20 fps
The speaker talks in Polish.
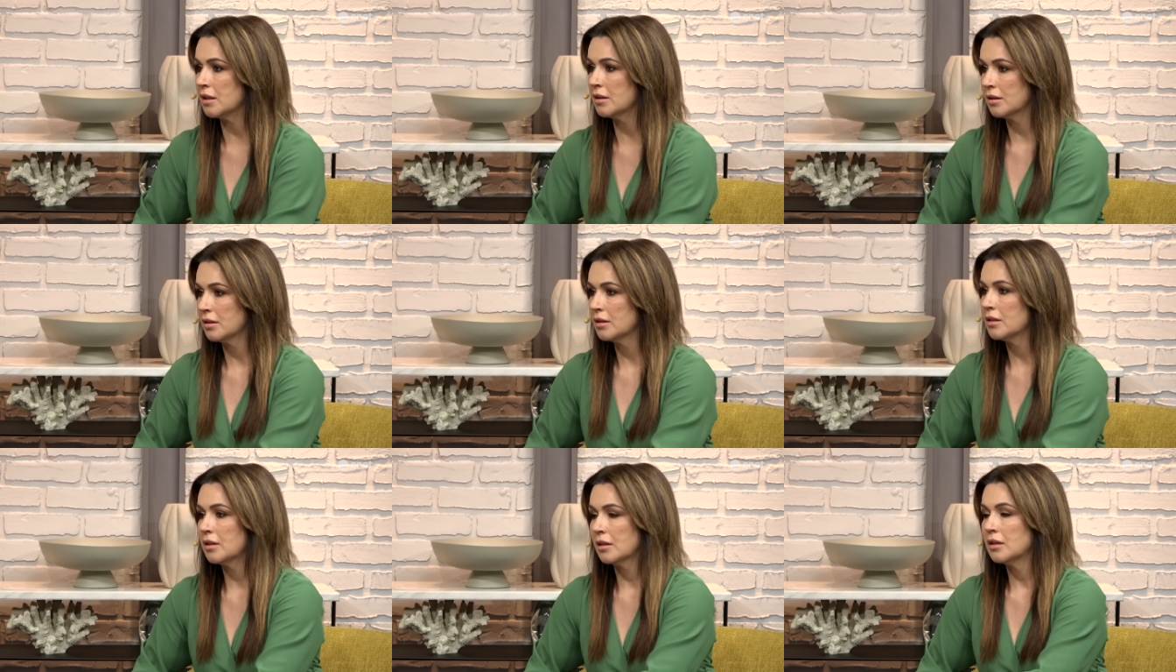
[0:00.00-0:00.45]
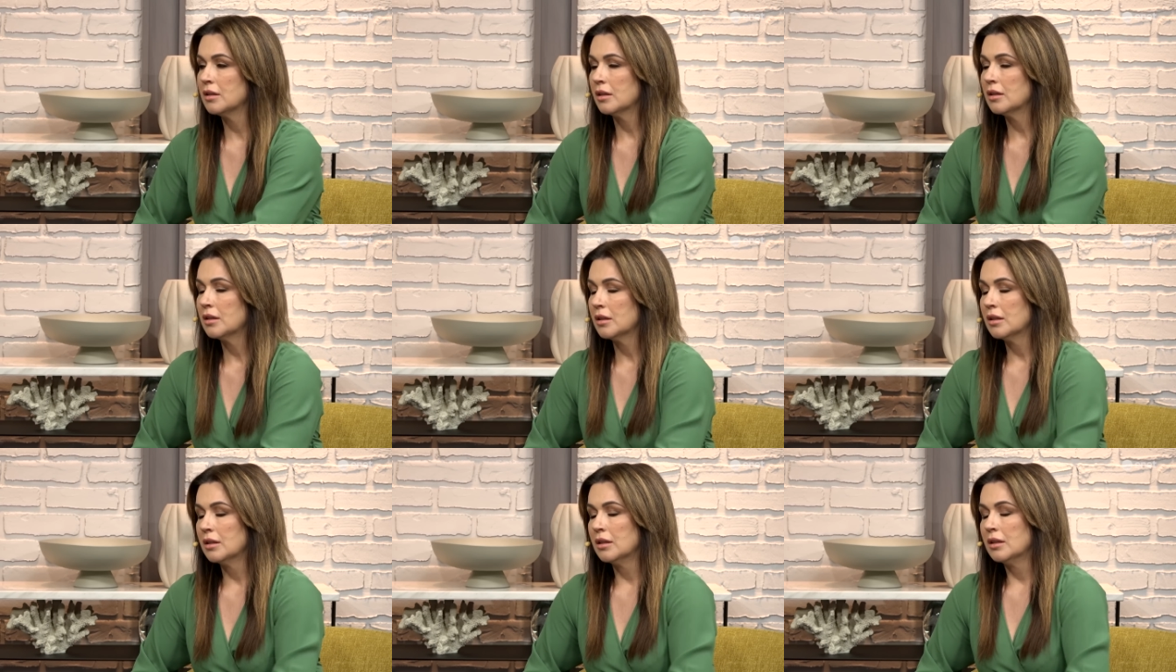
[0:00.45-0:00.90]
publicznie,
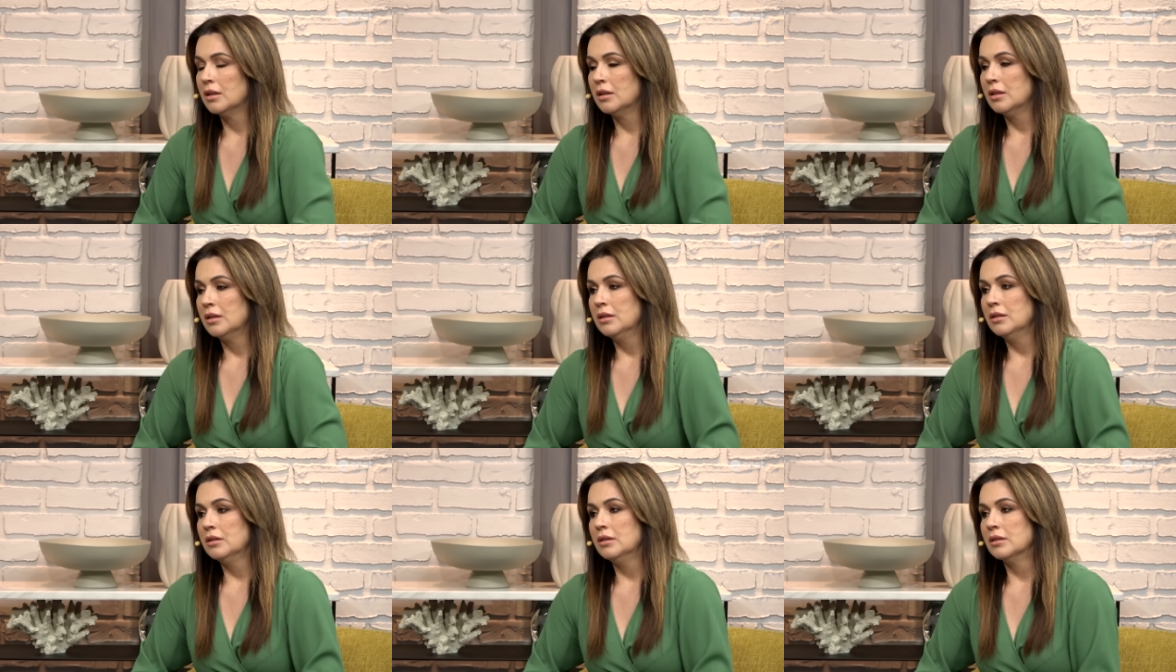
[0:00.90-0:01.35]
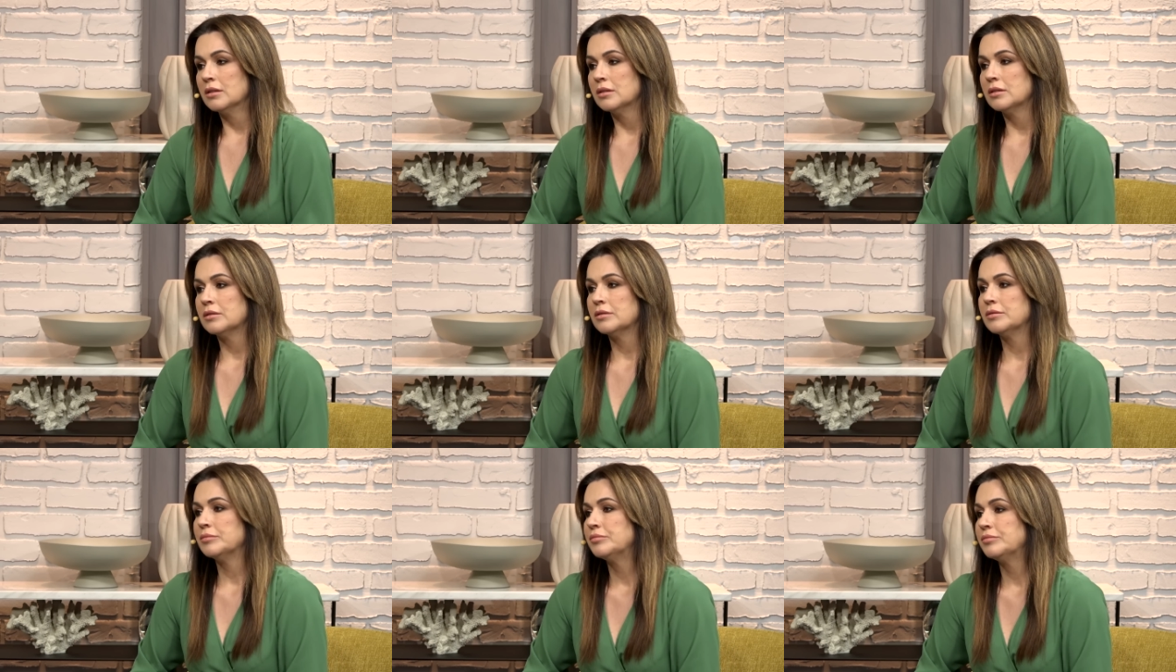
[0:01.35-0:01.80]
y, y, y,
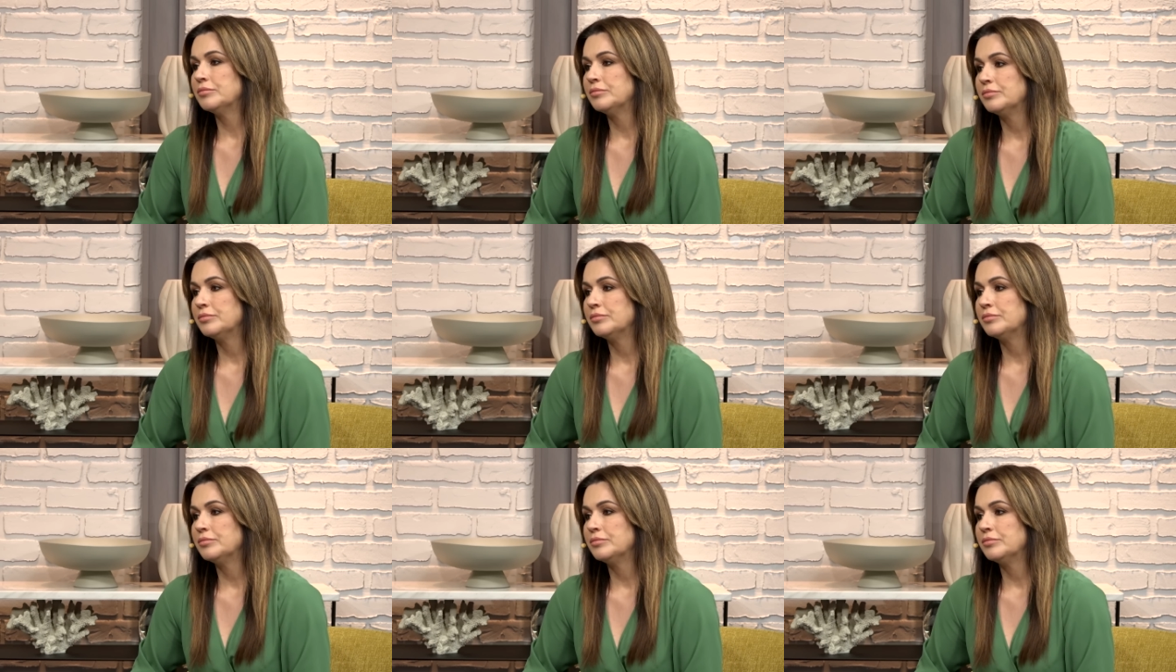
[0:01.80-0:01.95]
co